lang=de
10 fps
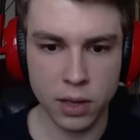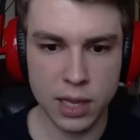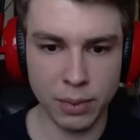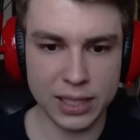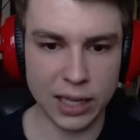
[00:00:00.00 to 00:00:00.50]

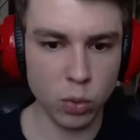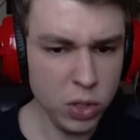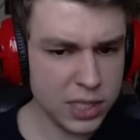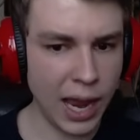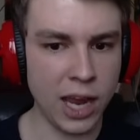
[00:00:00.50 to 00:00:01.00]
Jemand hat
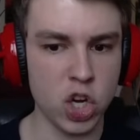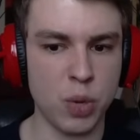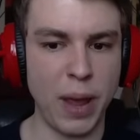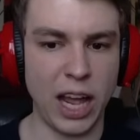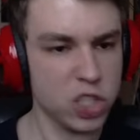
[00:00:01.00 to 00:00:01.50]
uns
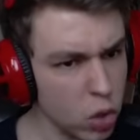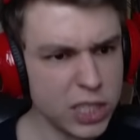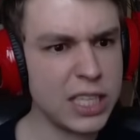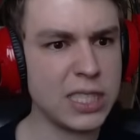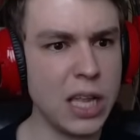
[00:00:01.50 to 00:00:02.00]
eingesperrt. So
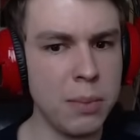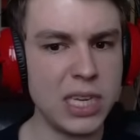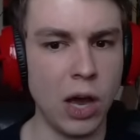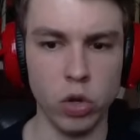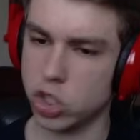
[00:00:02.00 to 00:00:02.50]
sieht es
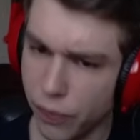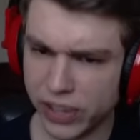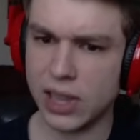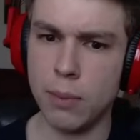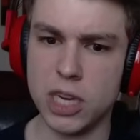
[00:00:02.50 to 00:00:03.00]
nämlich aus. So
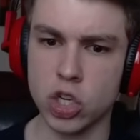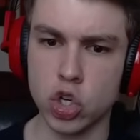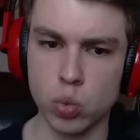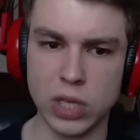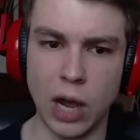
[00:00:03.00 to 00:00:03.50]
wird nämlich ein
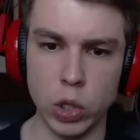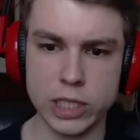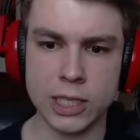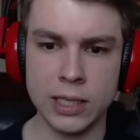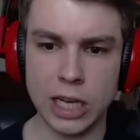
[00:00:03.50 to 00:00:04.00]
Schub
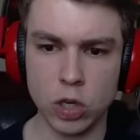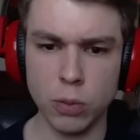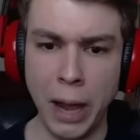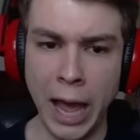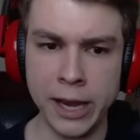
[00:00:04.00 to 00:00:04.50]
raus. Ja, guck
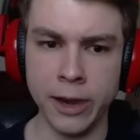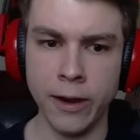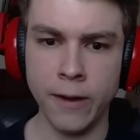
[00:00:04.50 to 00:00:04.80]
mal an.